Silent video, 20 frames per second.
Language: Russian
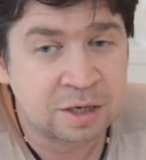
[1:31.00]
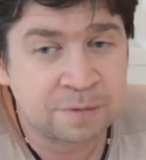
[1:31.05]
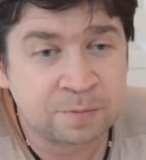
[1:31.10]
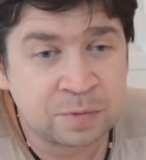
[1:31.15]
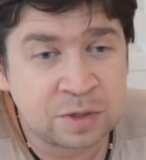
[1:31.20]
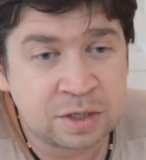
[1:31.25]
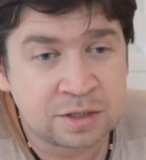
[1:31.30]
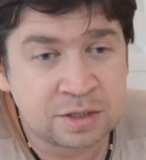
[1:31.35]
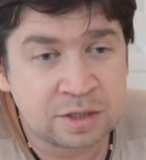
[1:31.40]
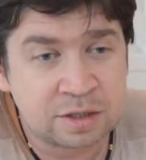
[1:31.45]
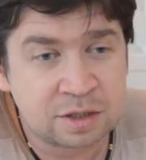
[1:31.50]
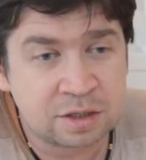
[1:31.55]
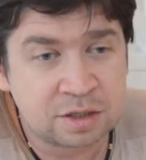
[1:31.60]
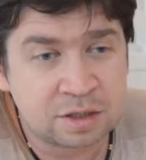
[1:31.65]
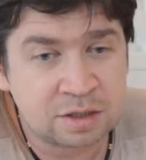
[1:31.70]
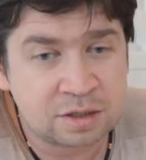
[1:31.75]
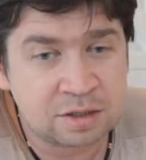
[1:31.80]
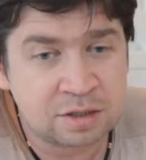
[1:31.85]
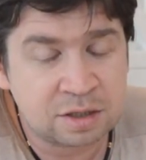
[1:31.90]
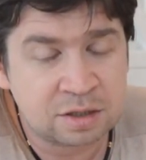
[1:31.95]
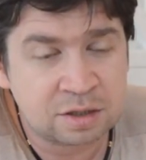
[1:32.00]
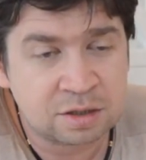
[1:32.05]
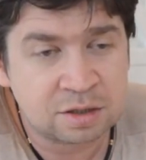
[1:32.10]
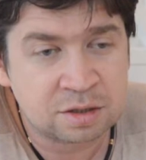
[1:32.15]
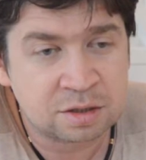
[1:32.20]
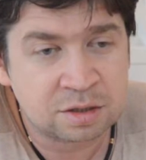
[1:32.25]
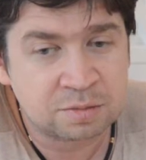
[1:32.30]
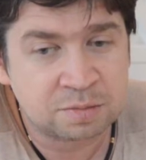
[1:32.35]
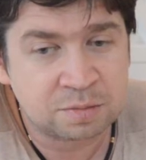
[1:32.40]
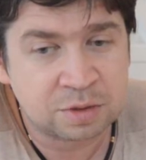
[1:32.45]
Если так
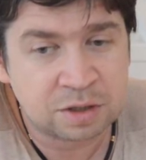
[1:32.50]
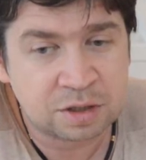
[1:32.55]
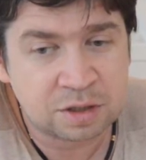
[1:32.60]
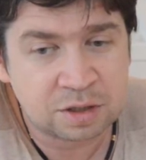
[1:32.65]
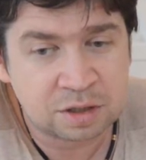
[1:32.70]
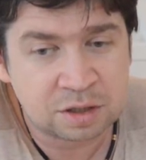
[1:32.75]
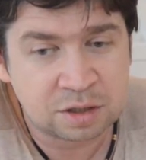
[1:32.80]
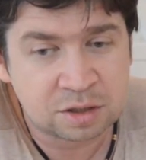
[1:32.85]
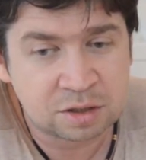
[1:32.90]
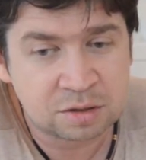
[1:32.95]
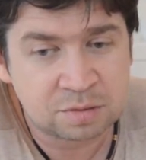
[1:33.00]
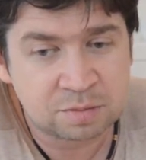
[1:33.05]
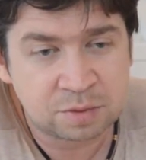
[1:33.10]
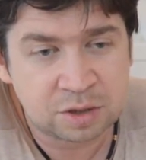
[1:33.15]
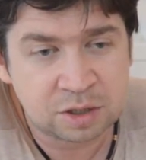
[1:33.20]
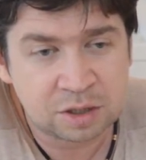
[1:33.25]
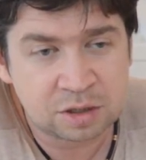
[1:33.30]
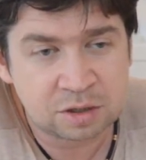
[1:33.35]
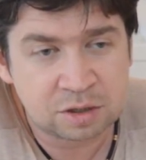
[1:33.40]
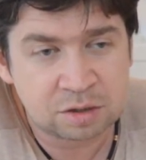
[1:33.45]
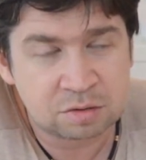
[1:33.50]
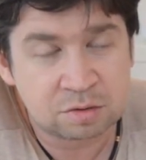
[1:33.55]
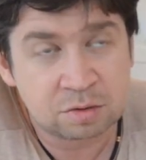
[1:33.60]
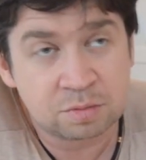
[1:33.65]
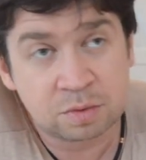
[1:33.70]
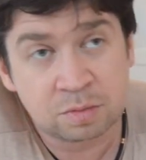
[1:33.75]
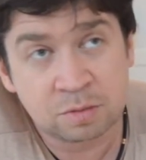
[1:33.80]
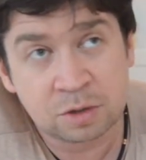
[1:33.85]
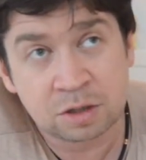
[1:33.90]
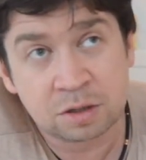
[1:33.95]
отдельно поговорить о каждом проекте, то,
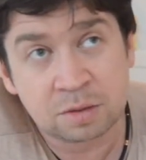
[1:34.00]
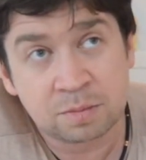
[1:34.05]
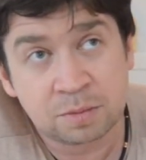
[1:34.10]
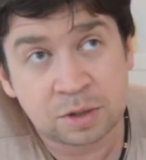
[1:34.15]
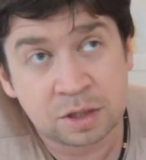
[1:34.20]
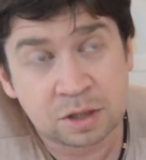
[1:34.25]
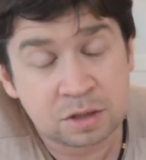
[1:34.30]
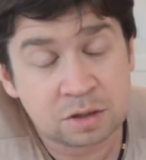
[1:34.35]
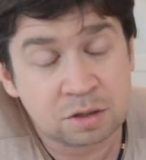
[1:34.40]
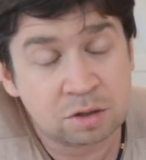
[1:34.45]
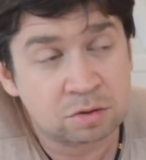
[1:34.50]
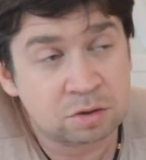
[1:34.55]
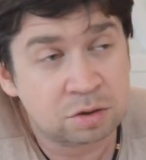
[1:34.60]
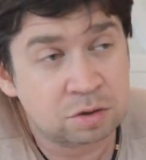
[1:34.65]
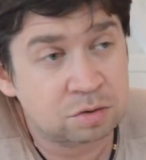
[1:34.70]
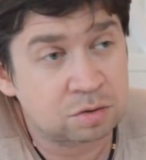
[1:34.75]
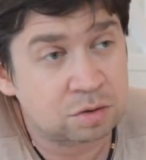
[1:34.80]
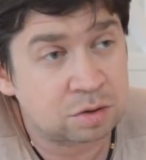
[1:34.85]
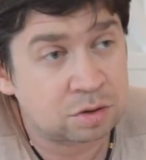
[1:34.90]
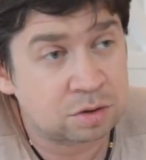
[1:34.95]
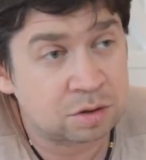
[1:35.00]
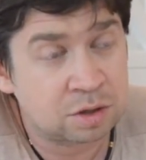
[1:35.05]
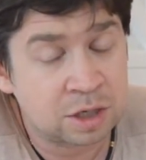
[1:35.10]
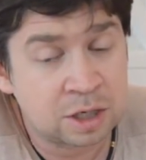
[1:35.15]
например, там проект «Зеленый город».